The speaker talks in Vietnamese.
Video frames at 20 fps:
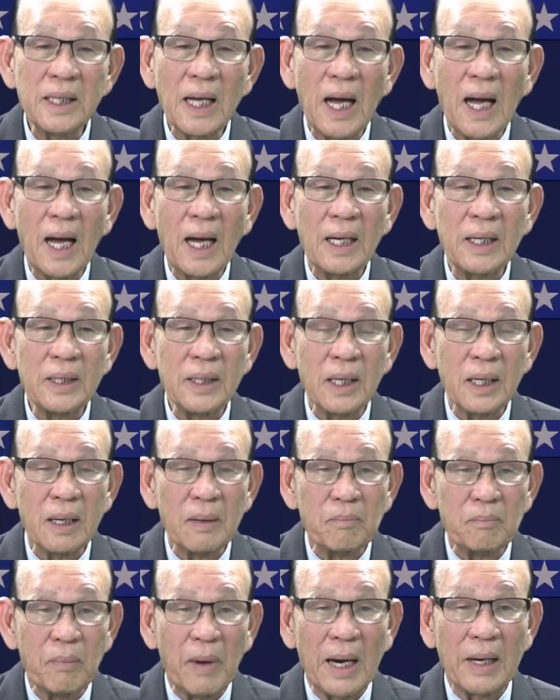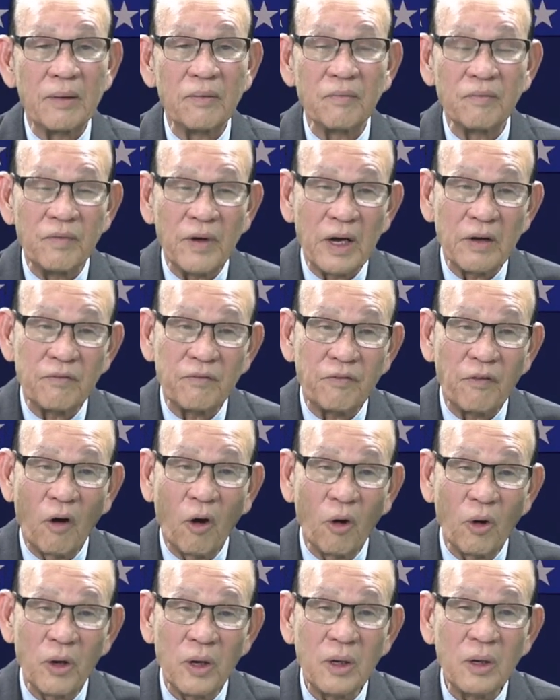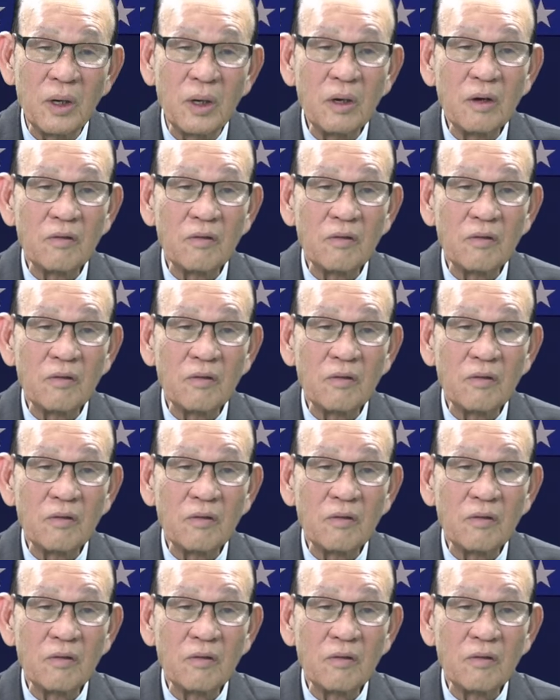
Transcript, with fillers: ra những cái bệnh về phổi